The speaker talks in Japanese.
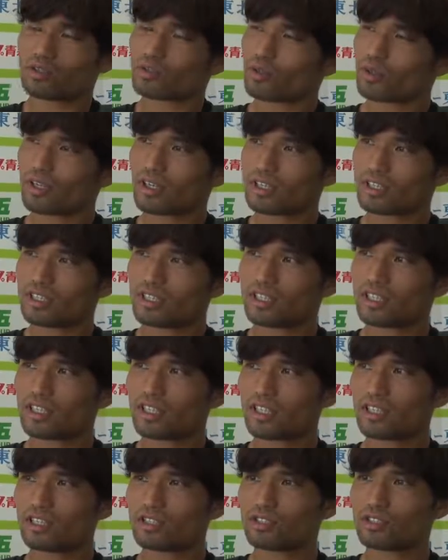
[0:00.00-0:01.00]
それか地
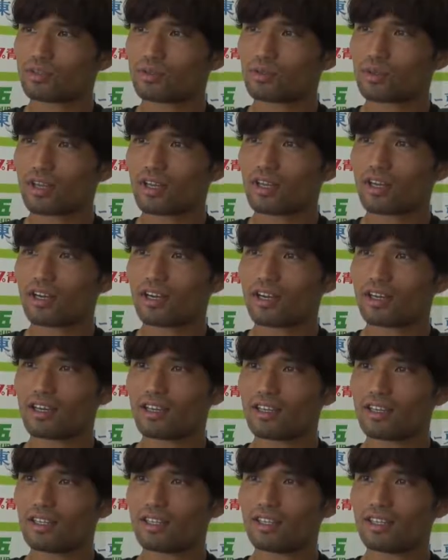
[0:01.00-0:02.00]
域決勝大
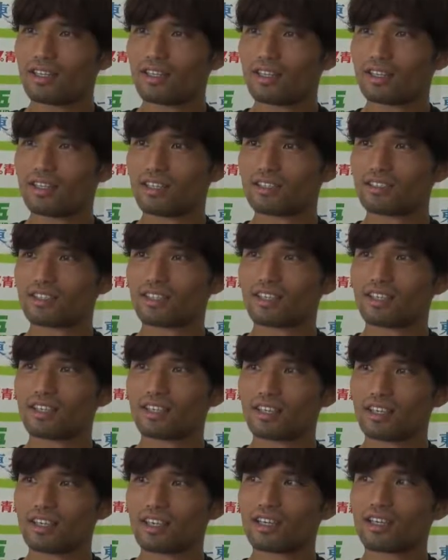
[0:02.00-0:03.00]
会ですかね、うん
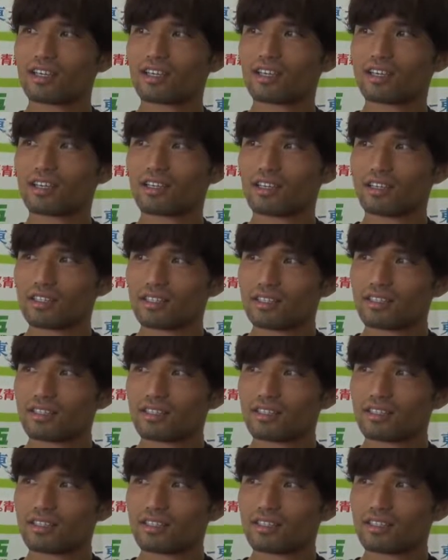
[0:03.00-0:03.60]
うんう